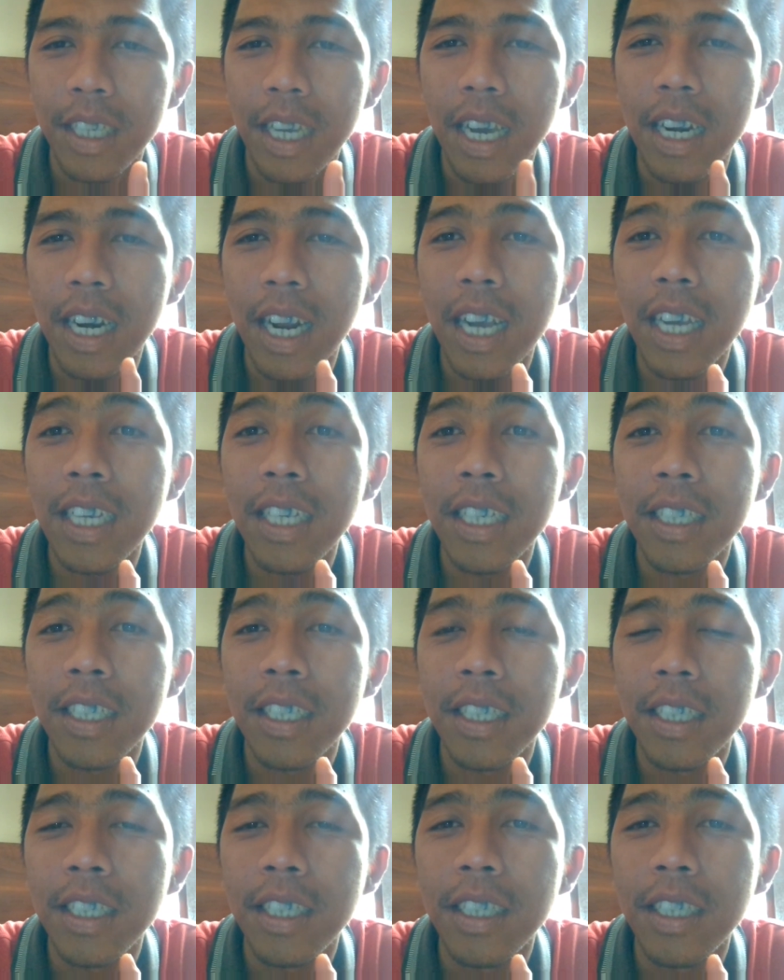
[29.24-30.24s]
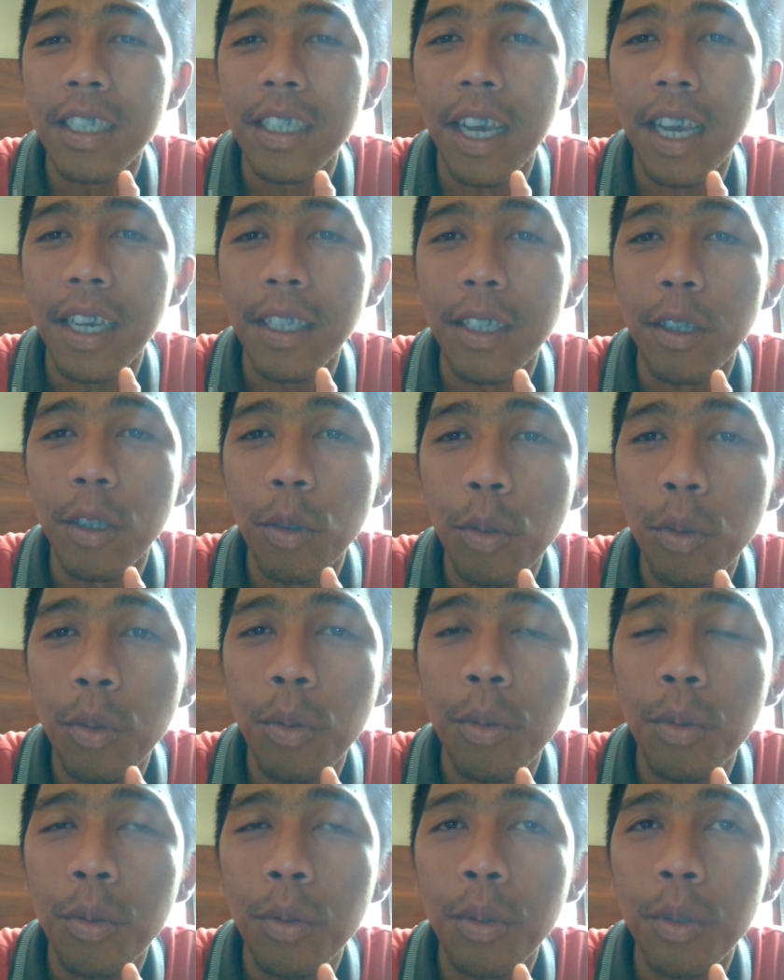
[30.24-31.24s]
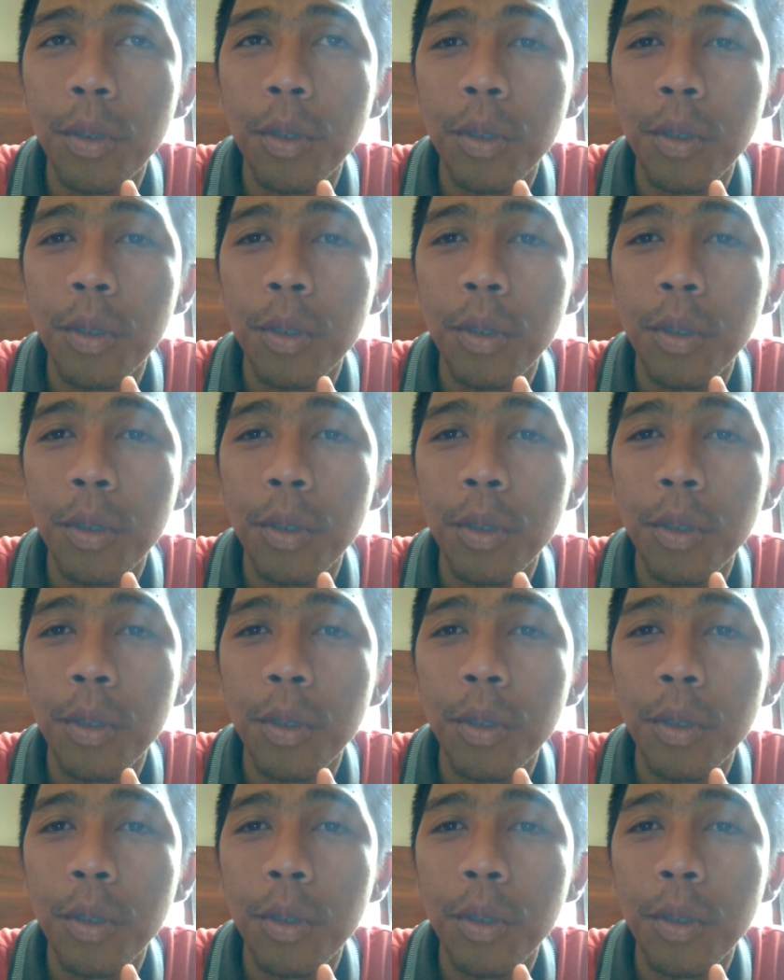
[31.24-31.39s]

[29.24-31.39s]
sekarang yaitu